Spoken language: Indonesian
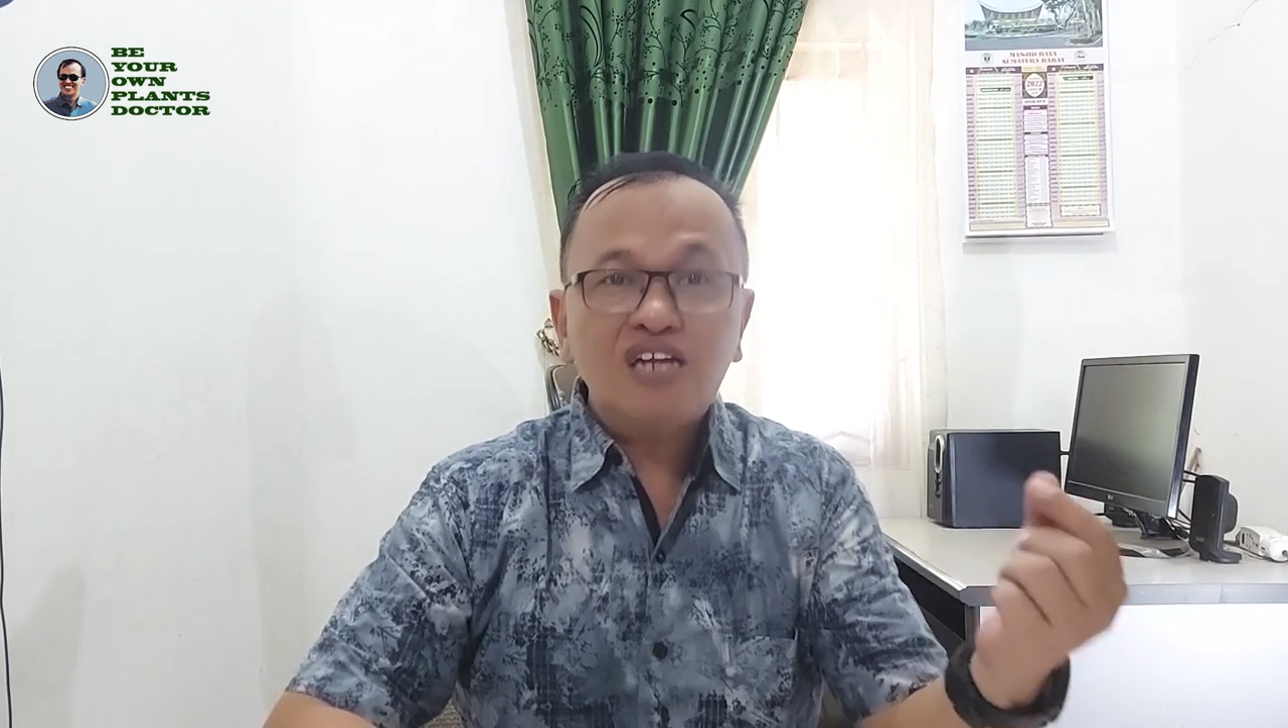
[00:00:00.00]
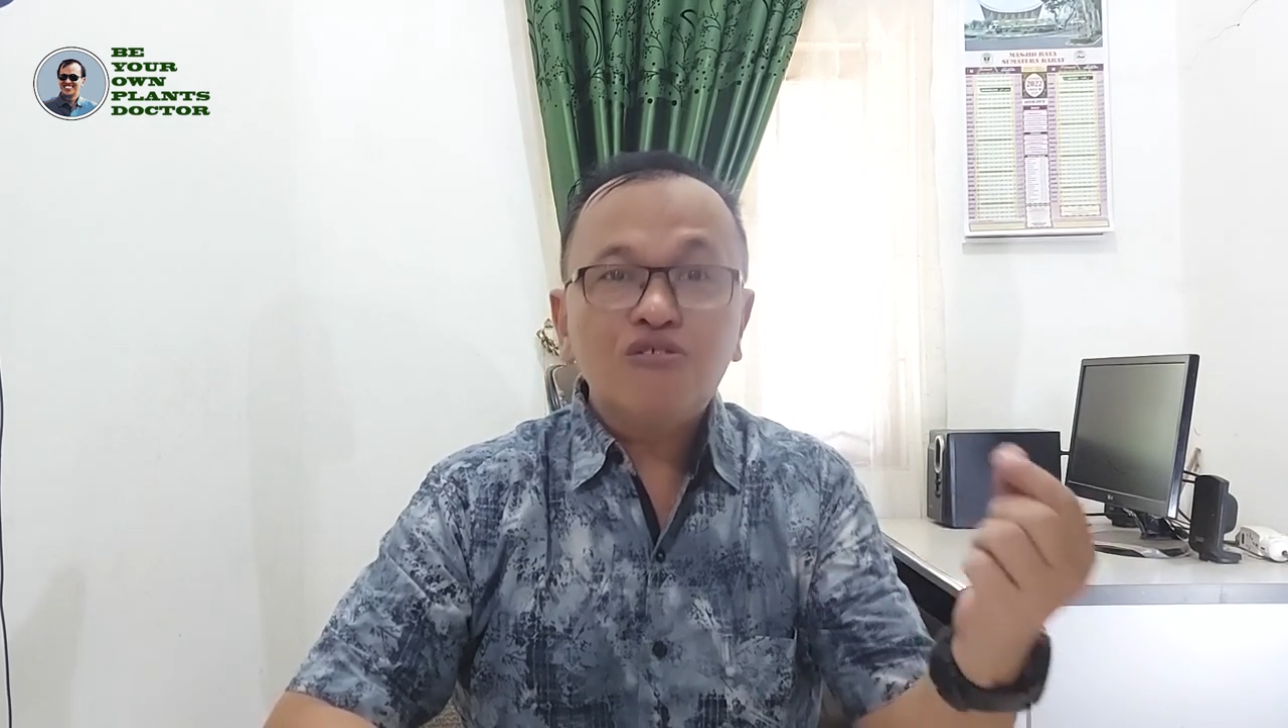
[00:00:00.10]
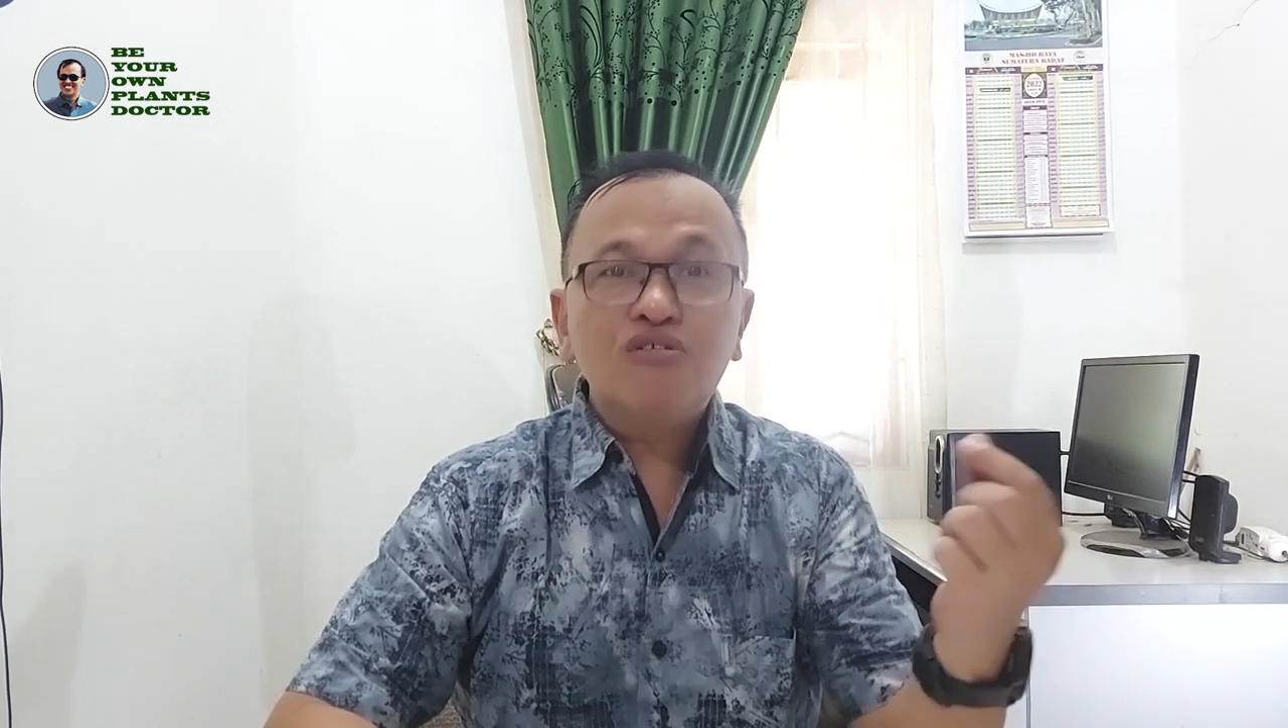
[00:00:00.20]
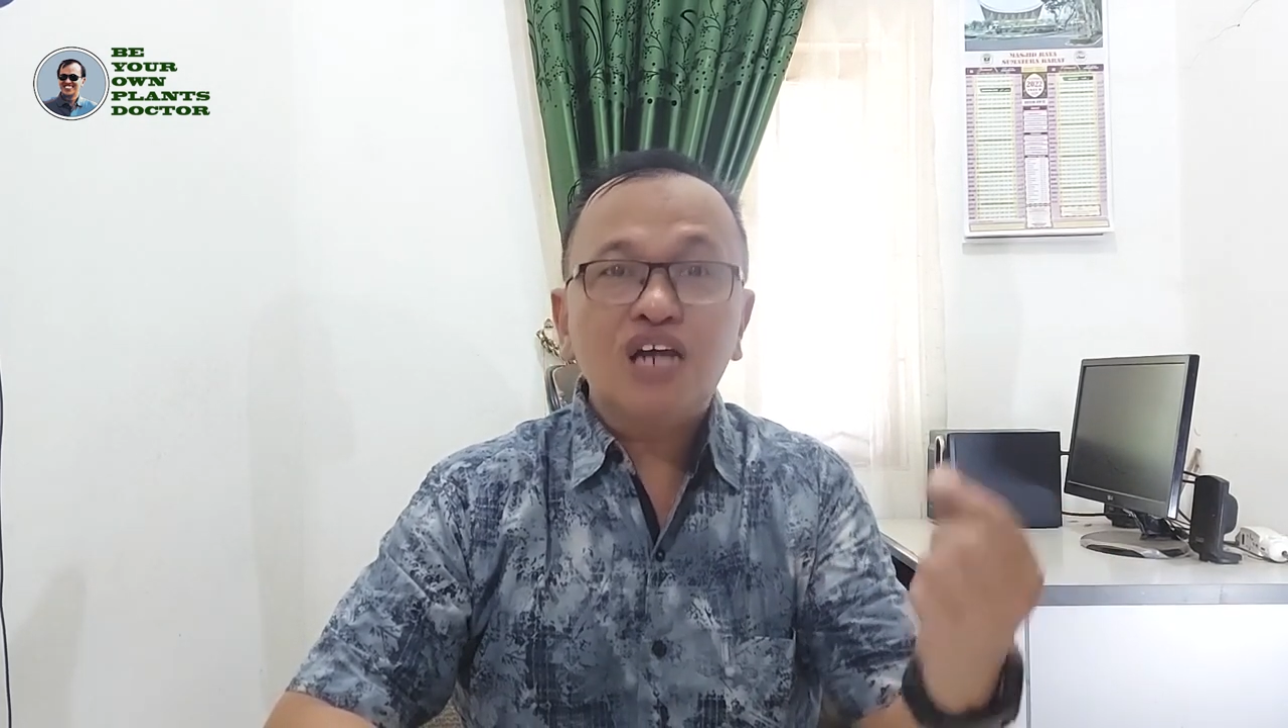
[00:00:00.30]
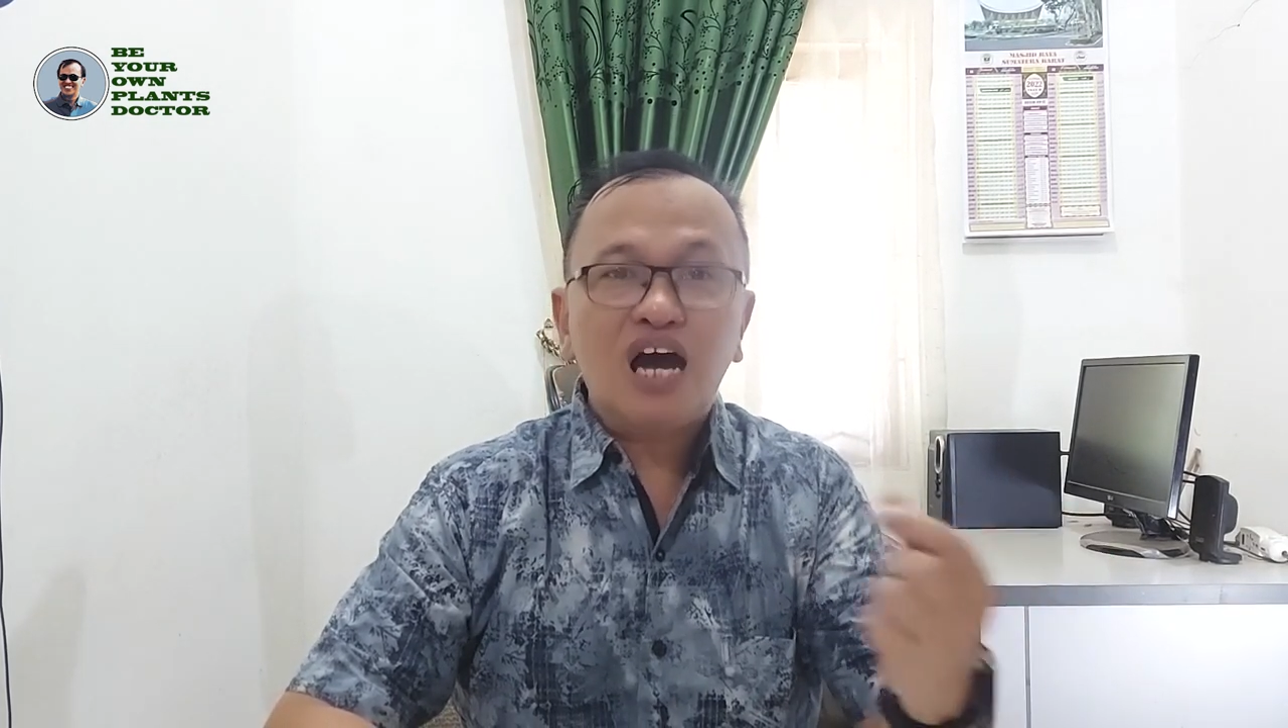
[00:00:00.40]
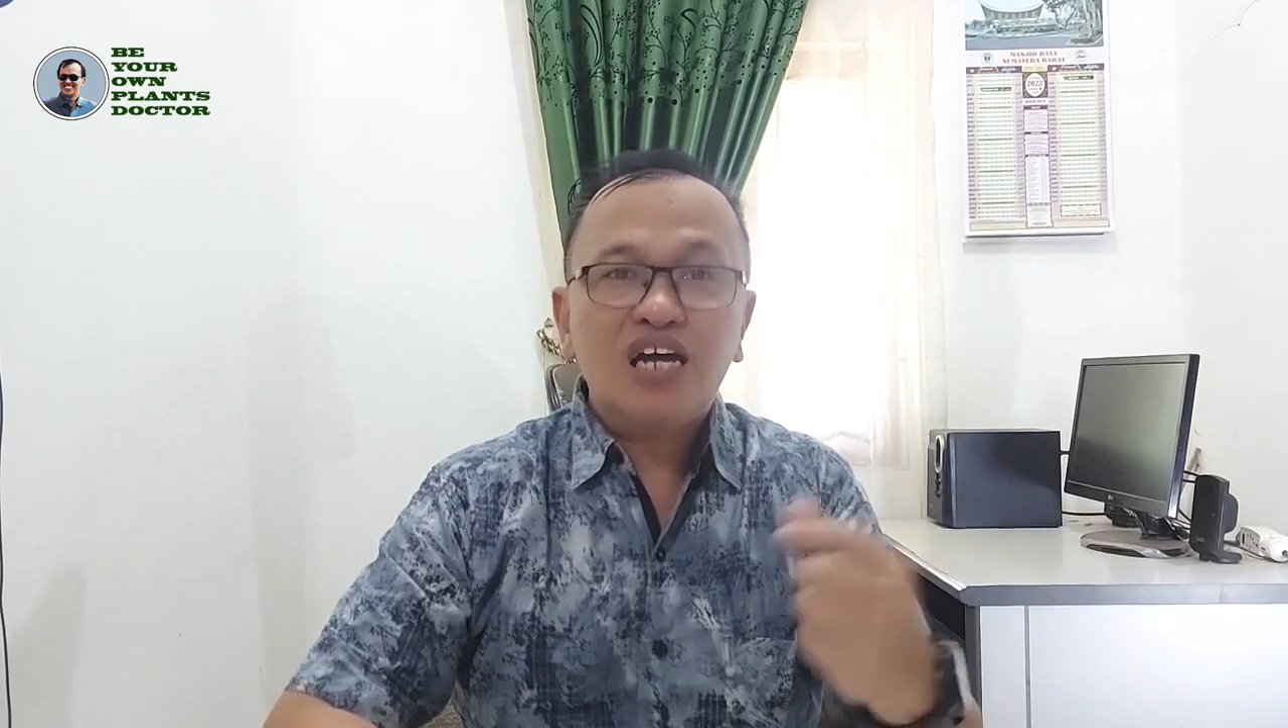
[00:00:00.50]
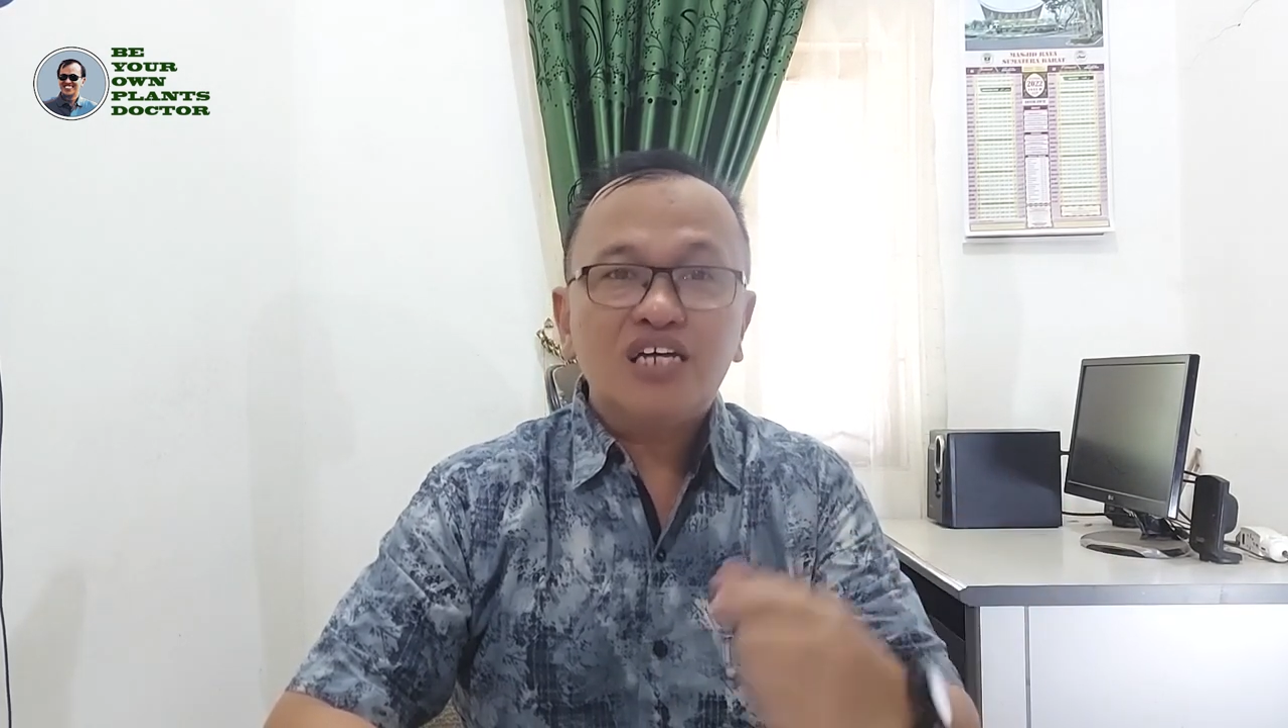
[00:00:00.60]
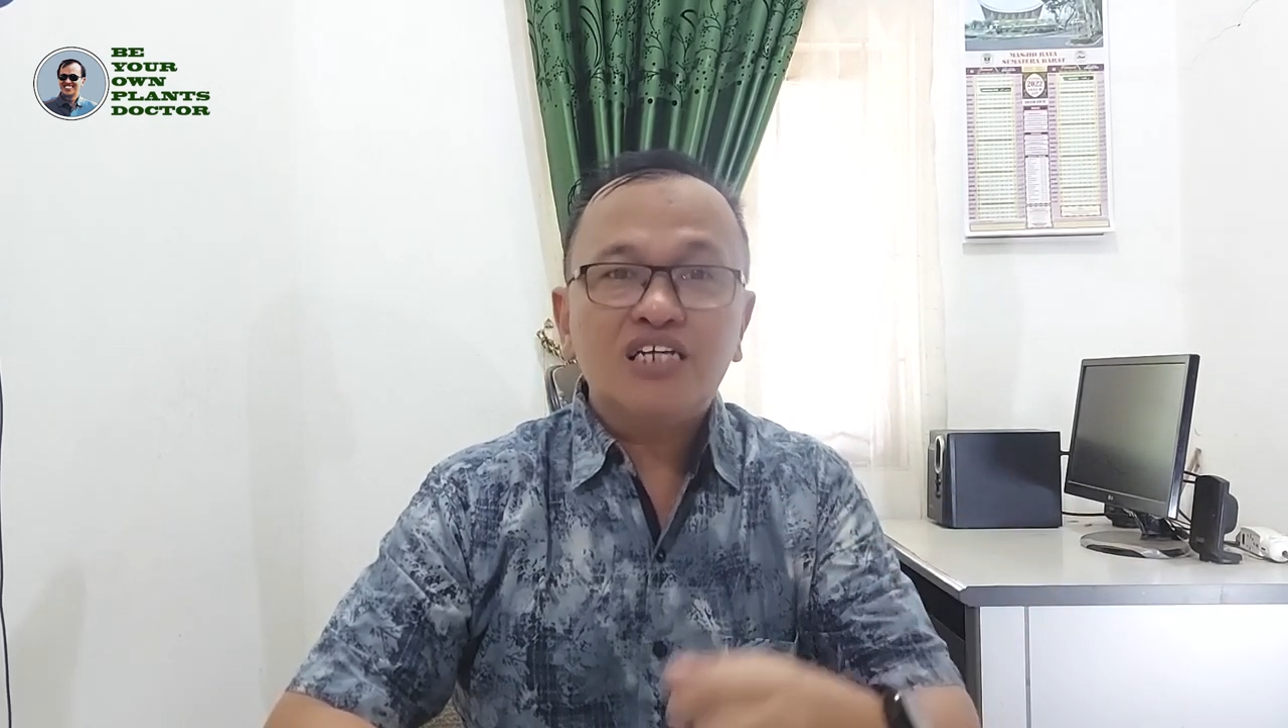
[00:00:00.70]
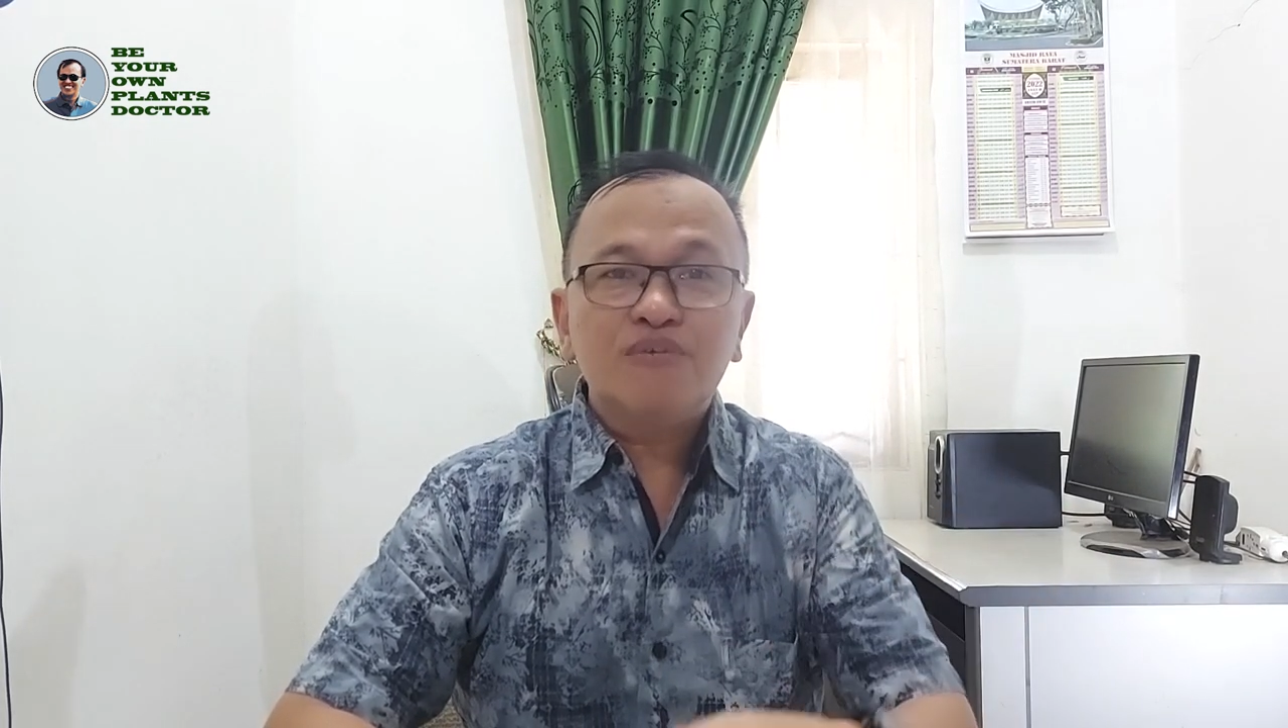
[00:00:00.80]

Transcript: anugerah yang